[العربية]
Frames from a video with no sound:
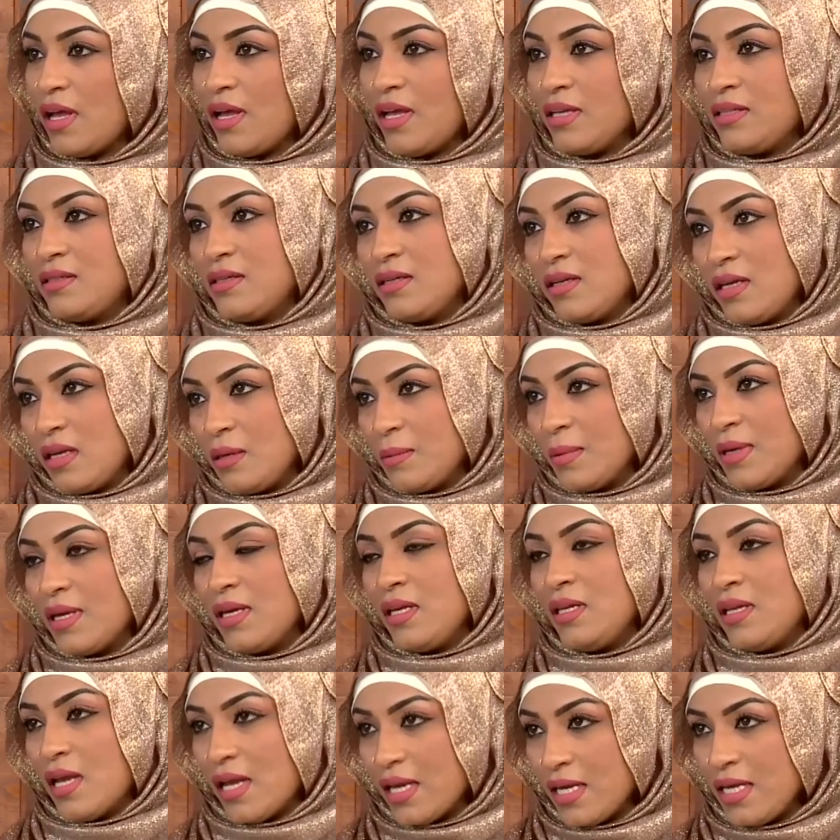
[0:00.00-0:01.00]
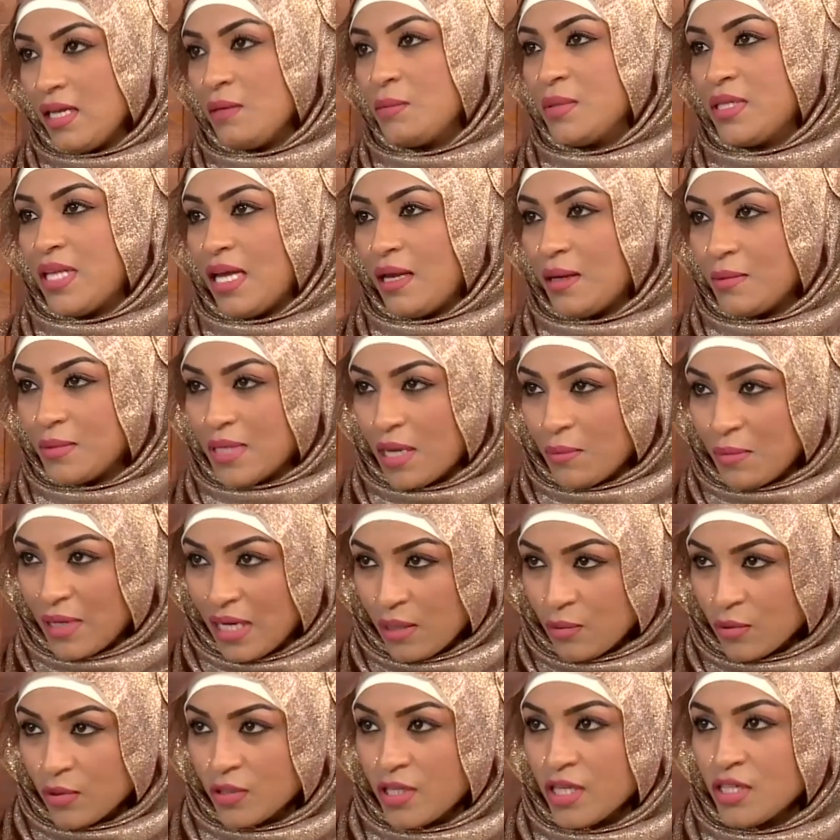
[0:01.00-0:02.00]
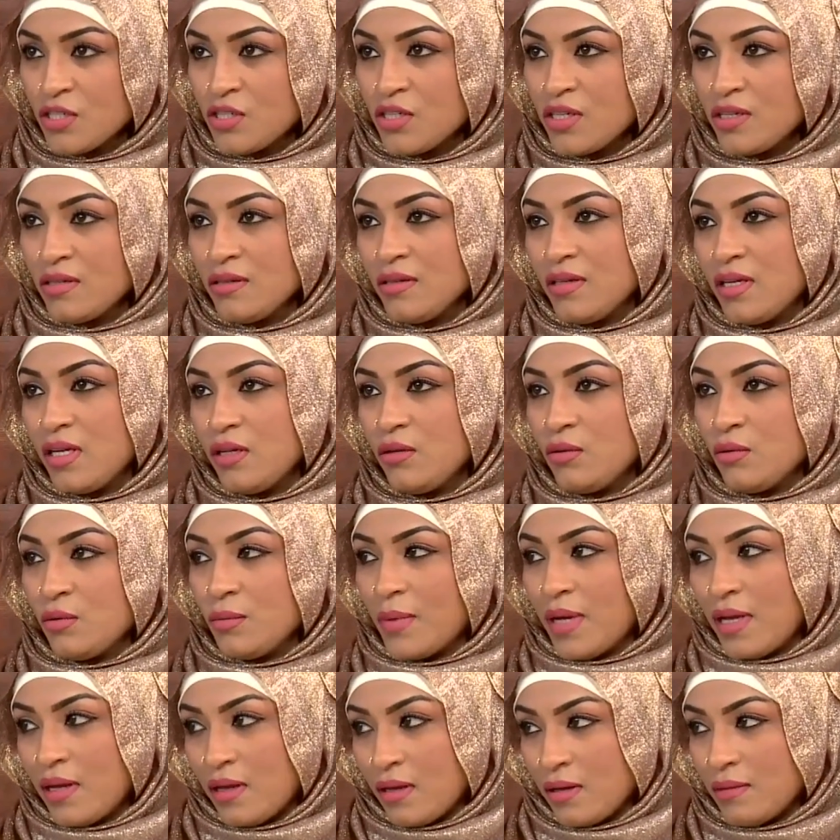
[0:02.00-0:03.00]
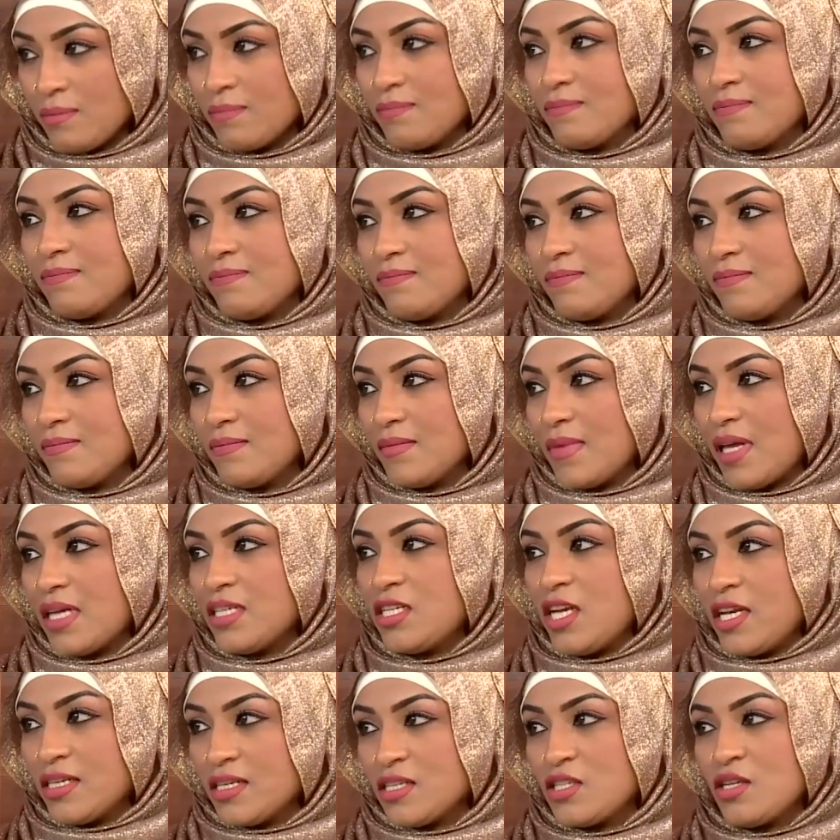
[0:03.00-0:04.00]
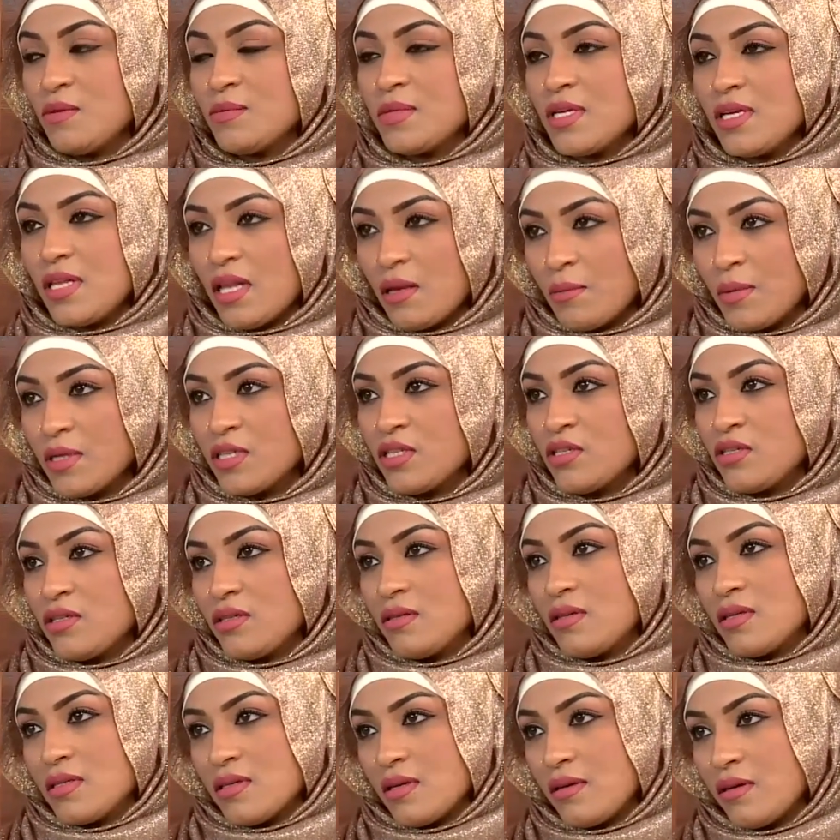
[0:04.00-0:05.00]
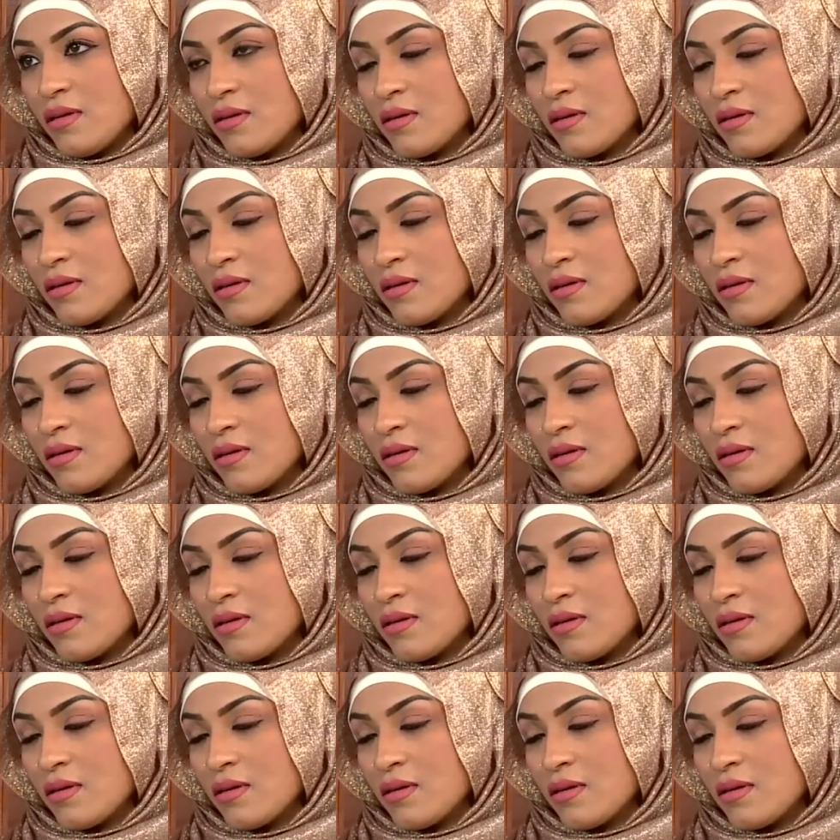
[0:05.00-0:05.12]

التركيبه انها هي اللي بتعمل لك بروتكشن انه ما اشعه الشمس انها ما تتصل